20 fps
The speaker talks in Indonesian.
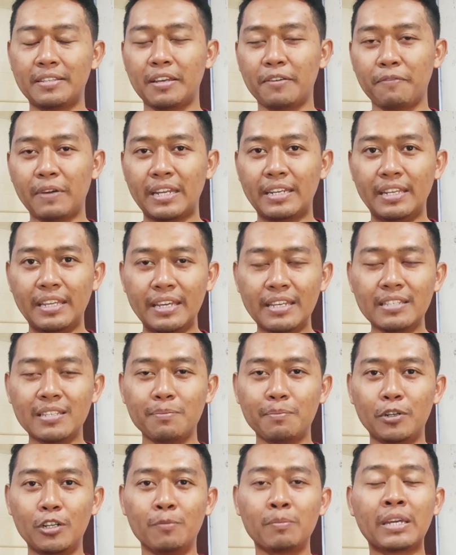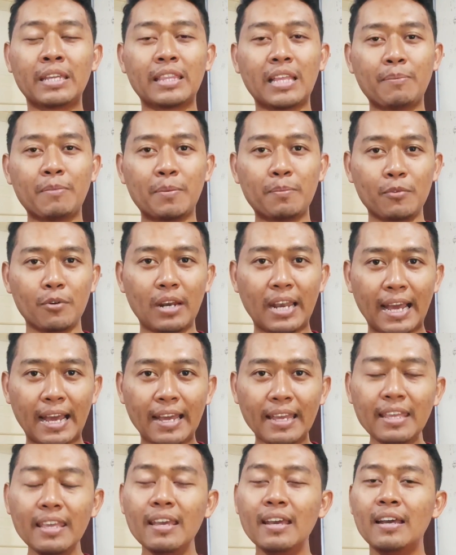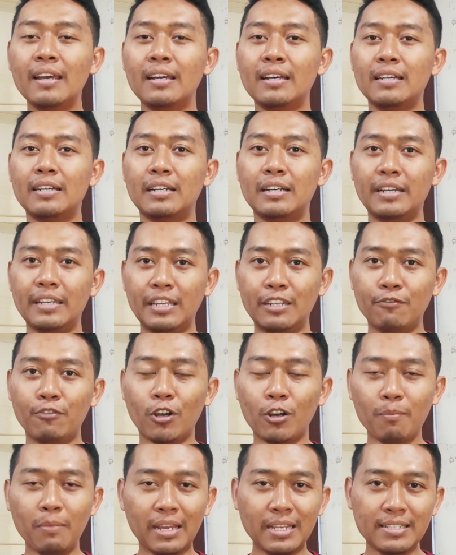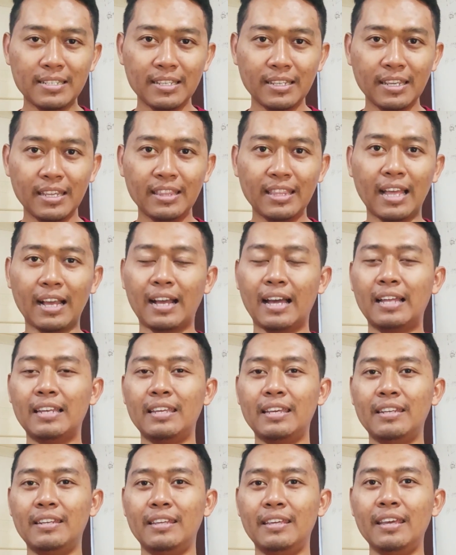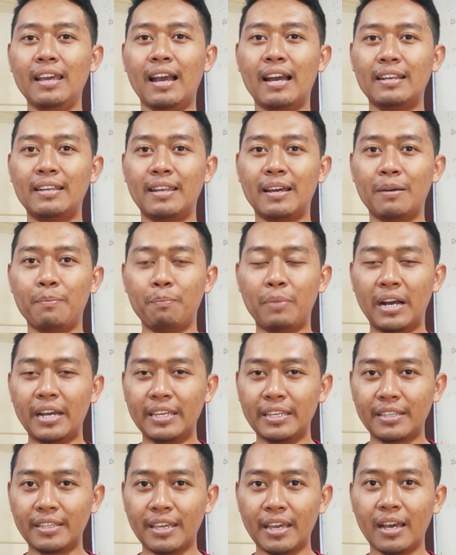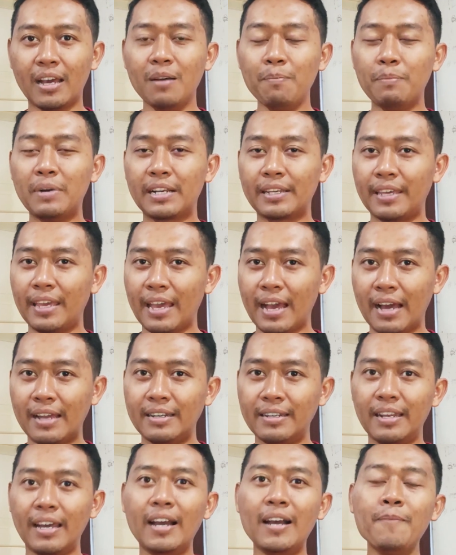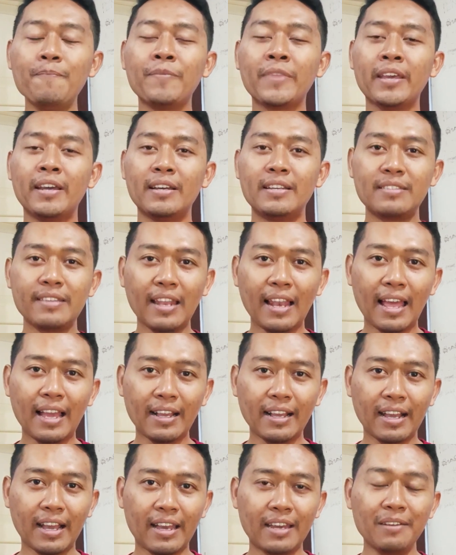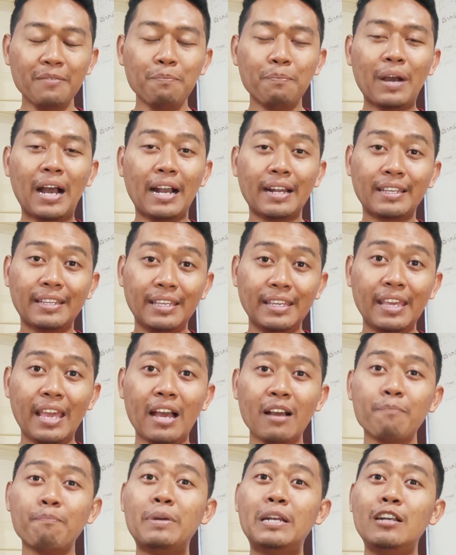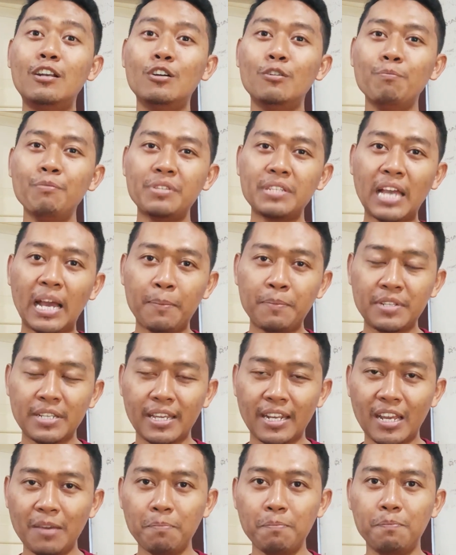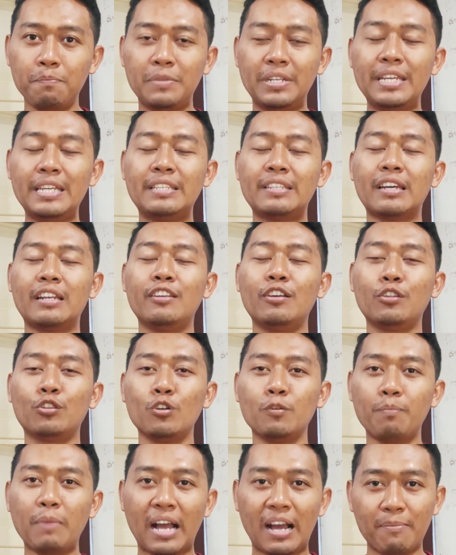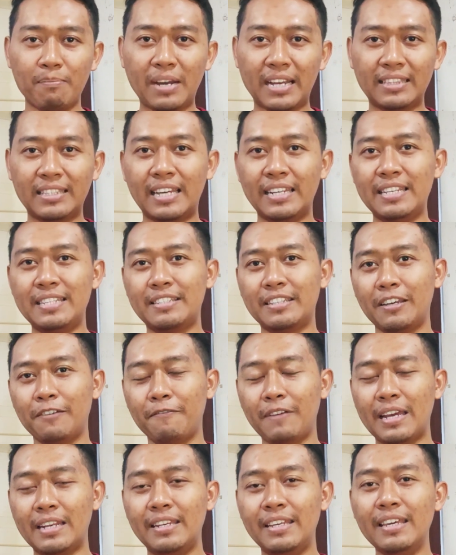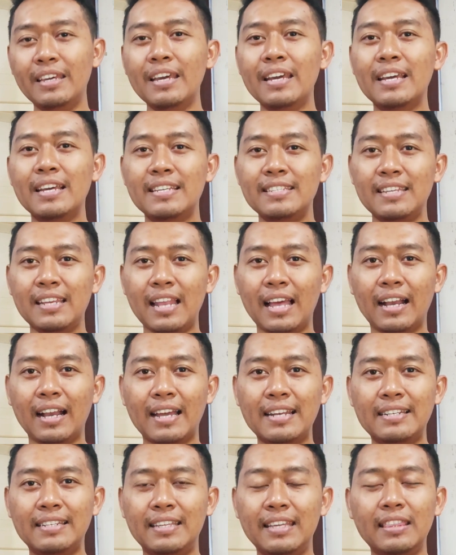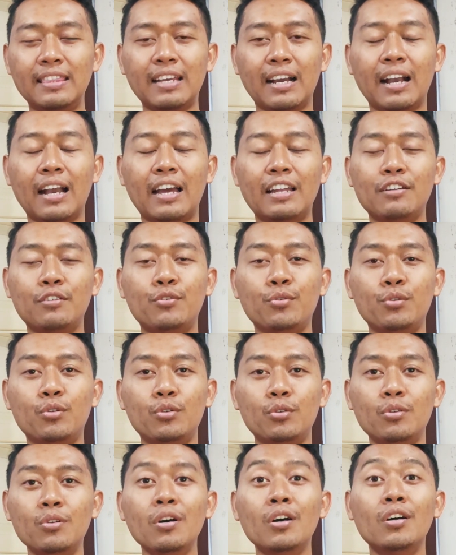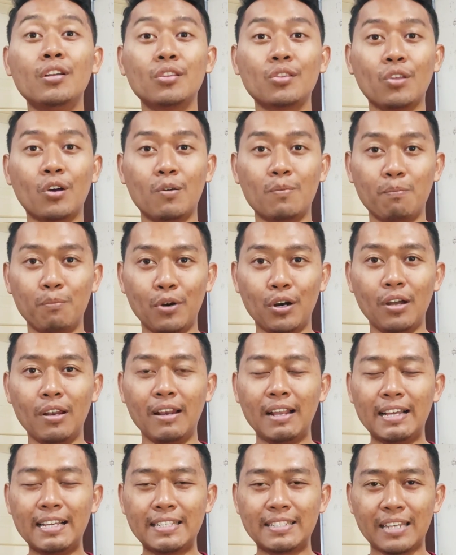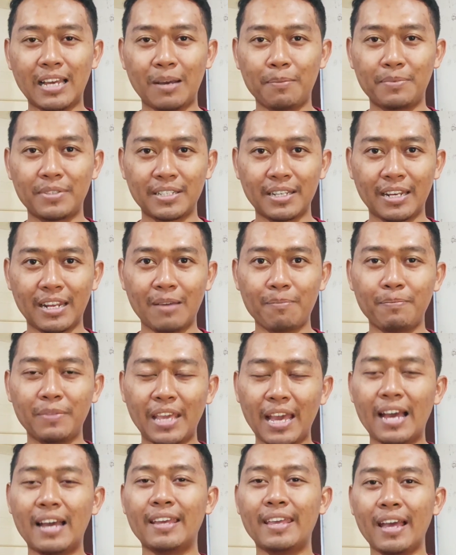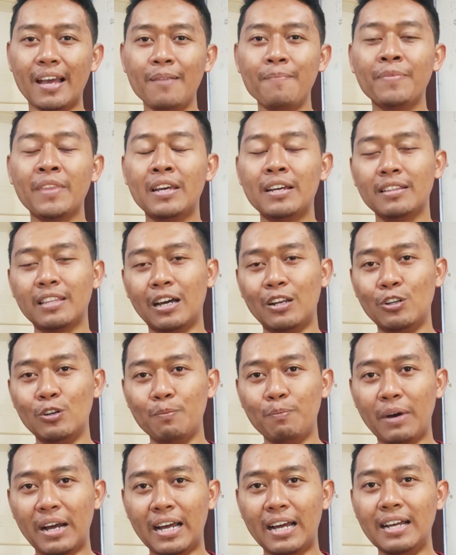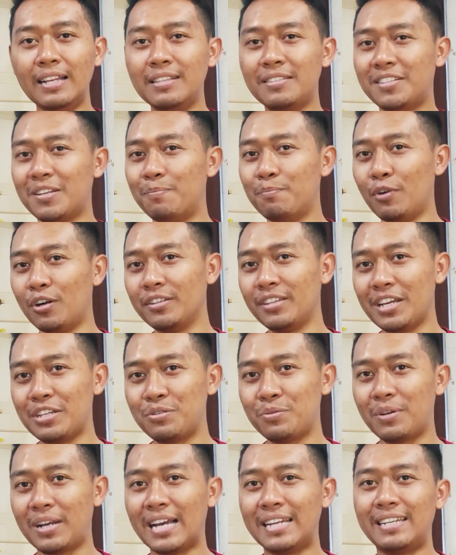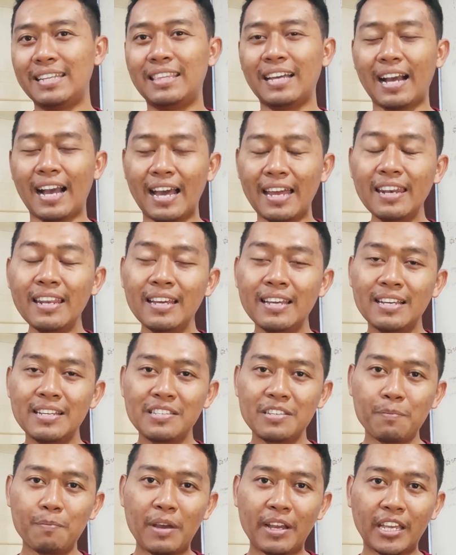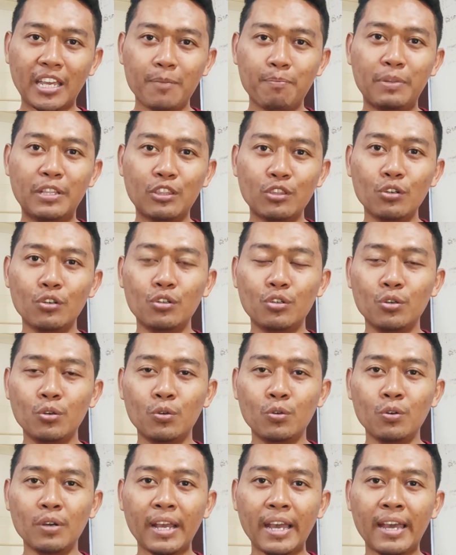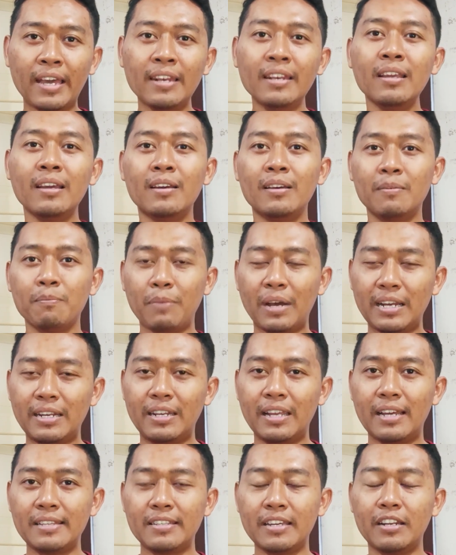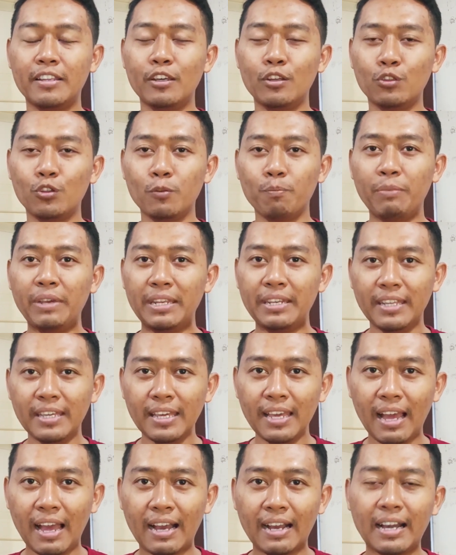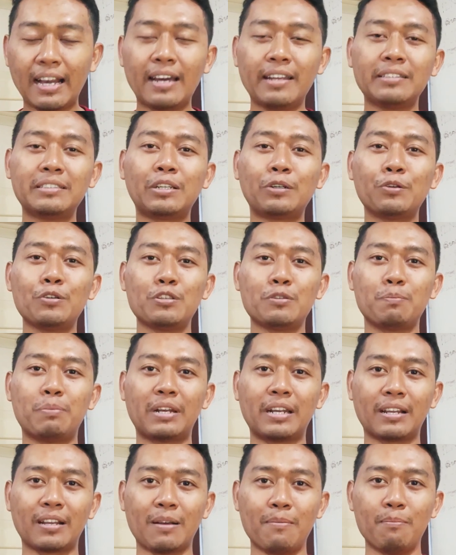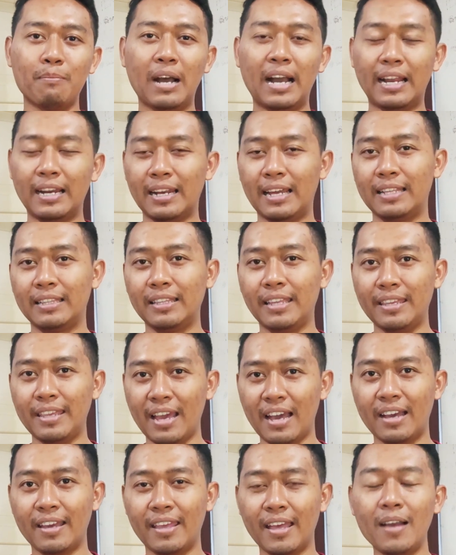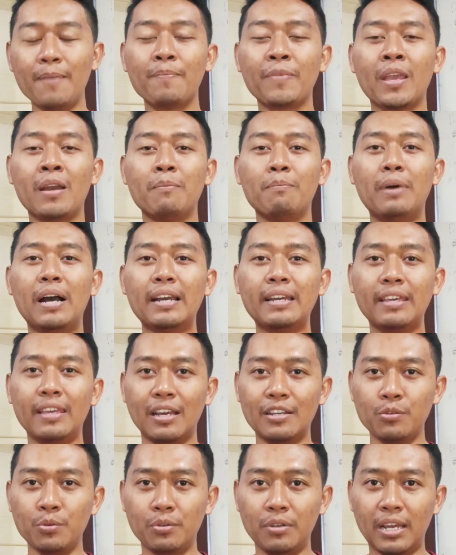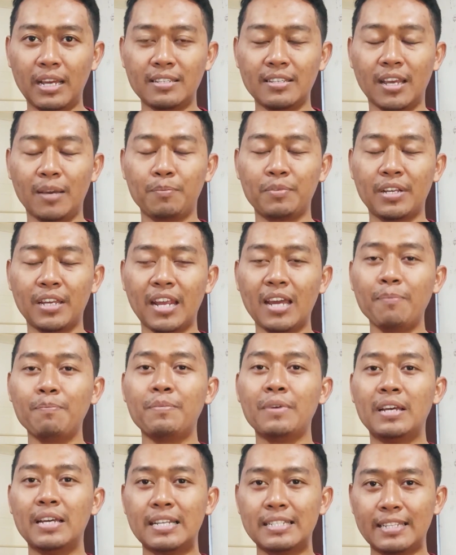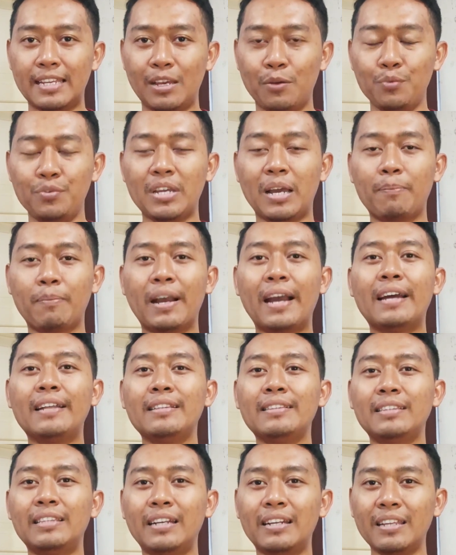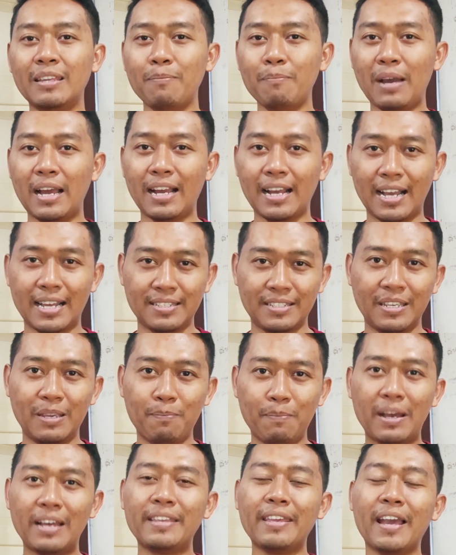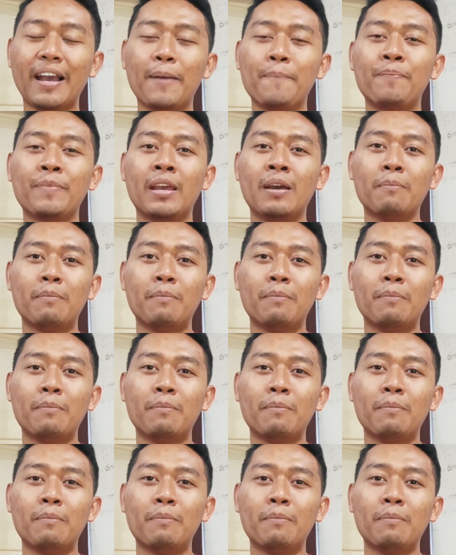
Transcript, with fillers: Sevendi. Sebelum kita memulai, eh, informasi kita kali ini ada baiknya bagi Anda Silakan bagi yang belum subscribe di channel YouTube Ahmad dari Sevendi, silakan ditekan dulu tombol subscribe-nya ya. Tak lupa jempolnya juga ditekan sebagai bentuk dukungan pada channel YouTube ini agar terus berkembang nantinya ya. Bagi yang sudah subscribe, saya ucapkan terima kasih banyak.